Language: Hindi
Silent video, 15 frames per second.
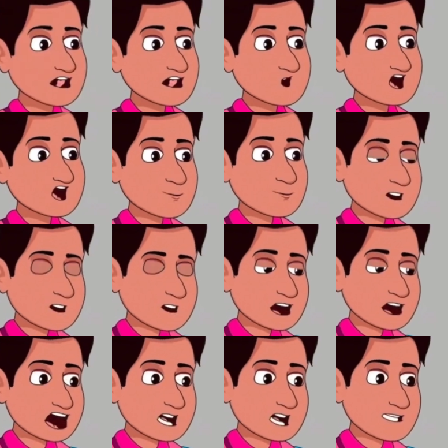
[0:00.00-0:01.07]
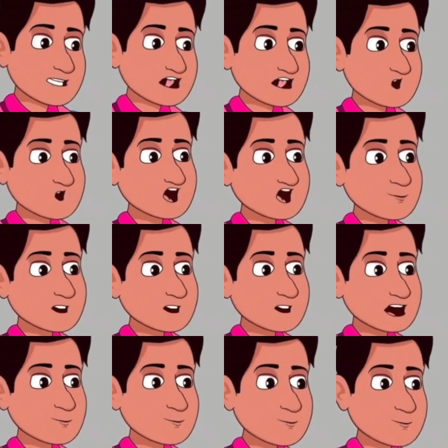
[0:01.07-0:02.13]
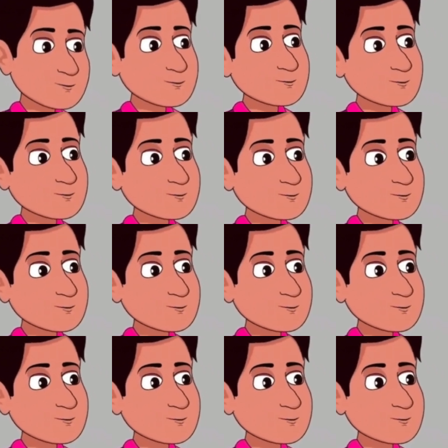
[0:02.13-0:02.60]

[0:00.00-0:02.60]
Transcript: कैसी है सोनू के पापा के हाथ की चाय